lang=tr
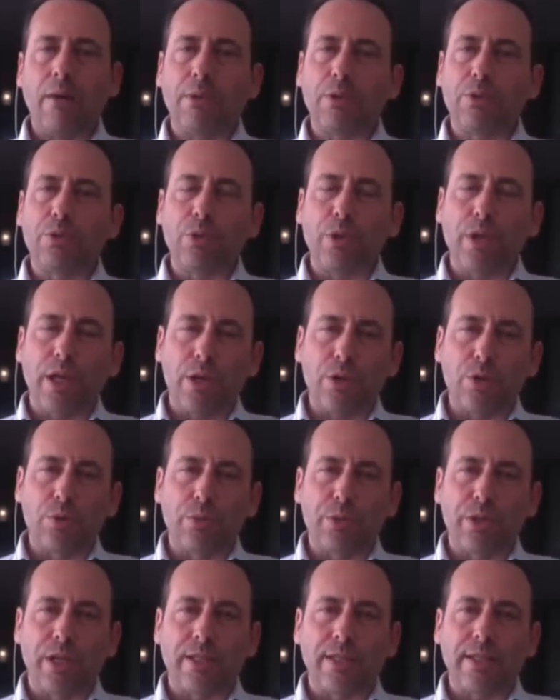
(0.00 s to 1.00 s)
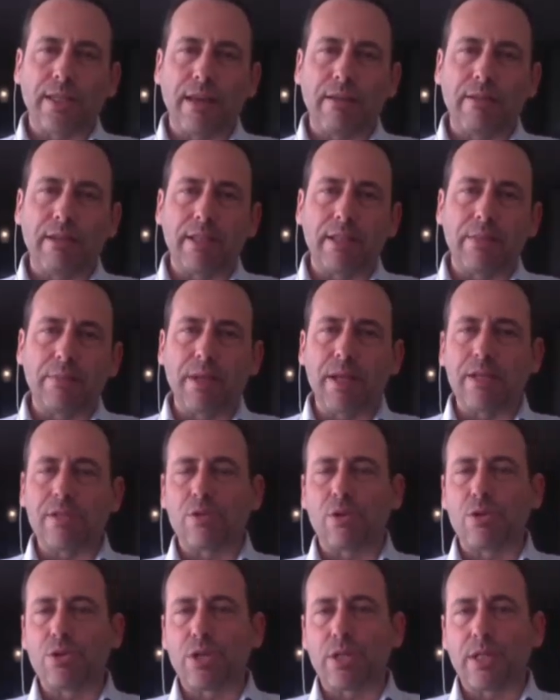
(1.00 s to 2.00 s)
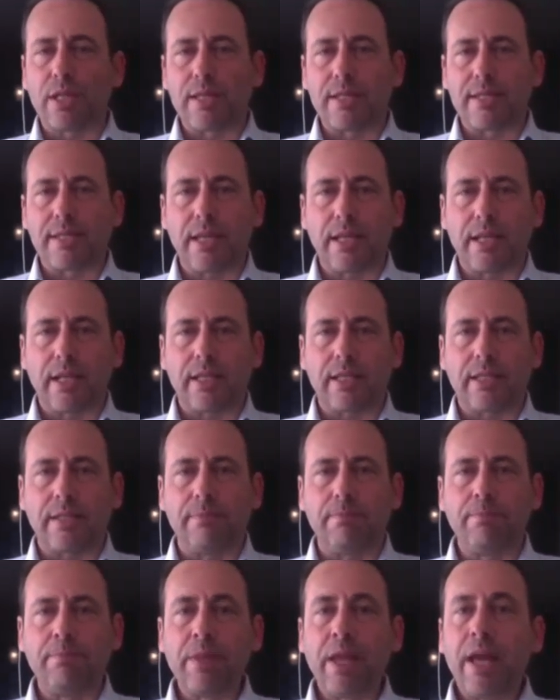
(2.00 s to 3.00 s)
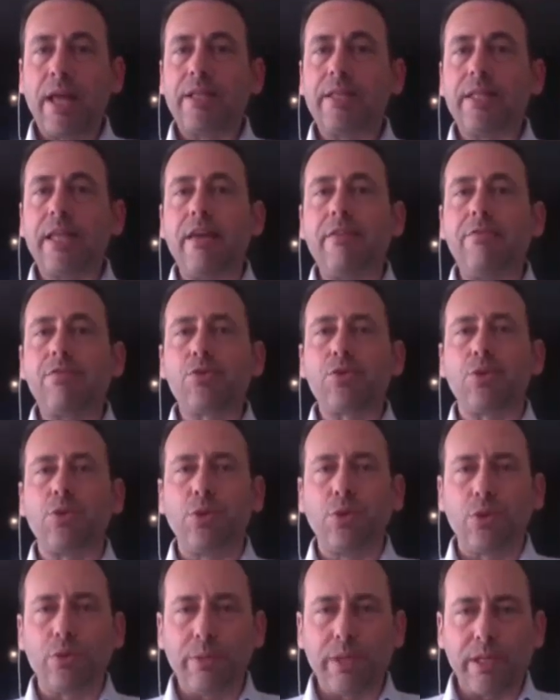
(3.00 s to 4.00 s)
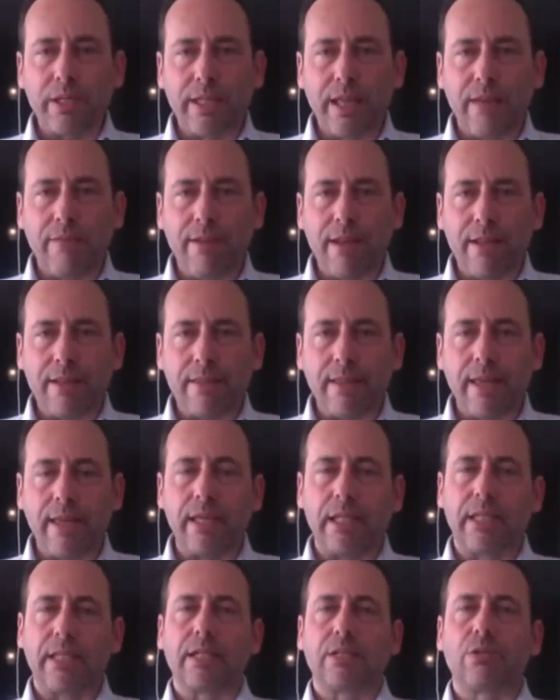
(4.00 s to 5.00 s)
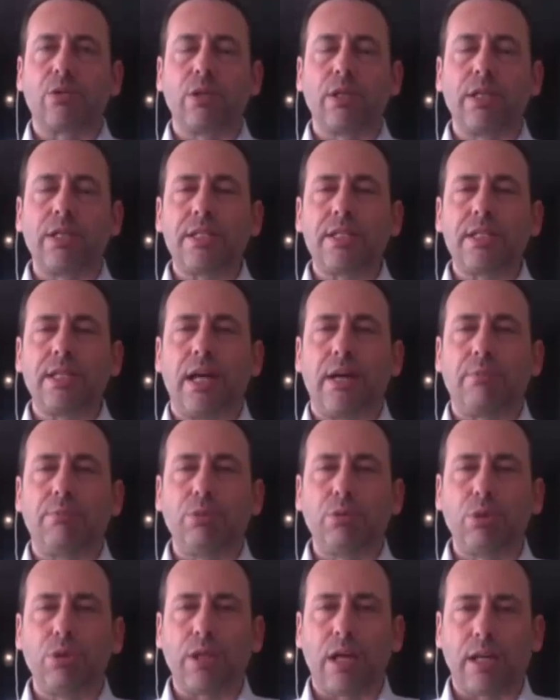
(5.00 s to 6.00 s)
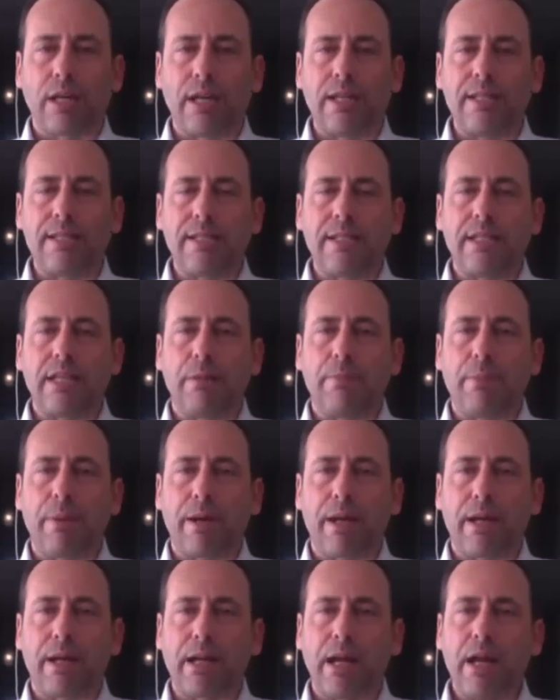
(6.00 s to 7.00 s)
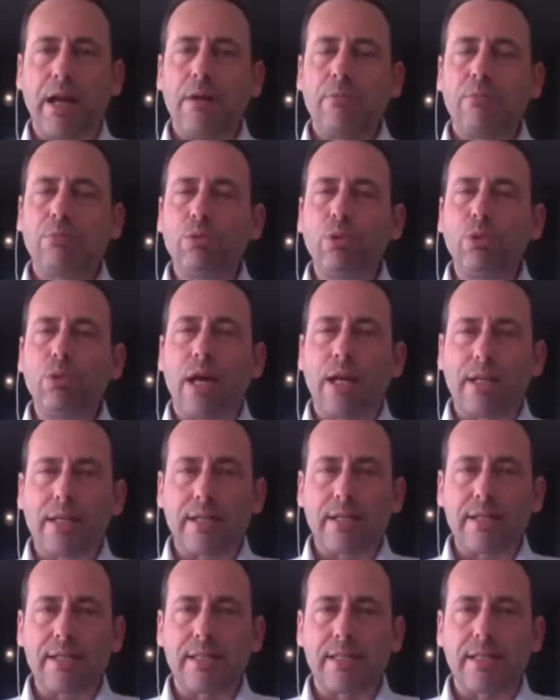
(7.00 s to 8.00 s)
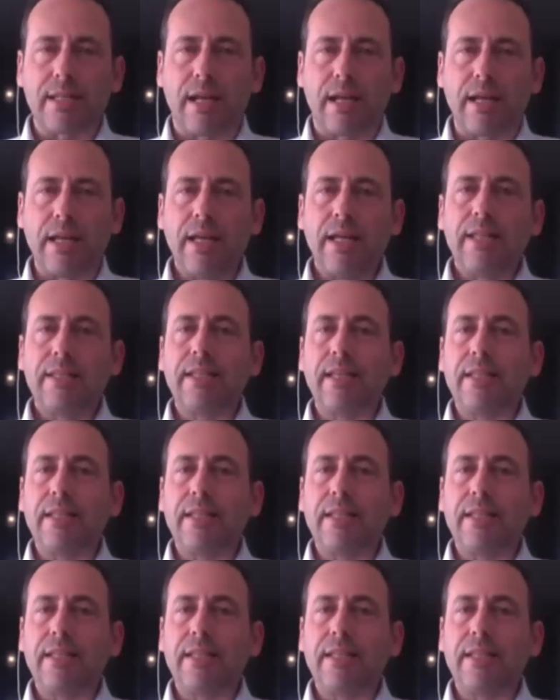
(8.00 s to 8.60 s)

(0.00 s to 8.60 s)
Ama Türkiye Cumhuriyeti Devleti biraz önce de zikrettim. Nevzuhur bir devlet değildir. Dolayısıyla bunun analizini yaparak bunun arkasında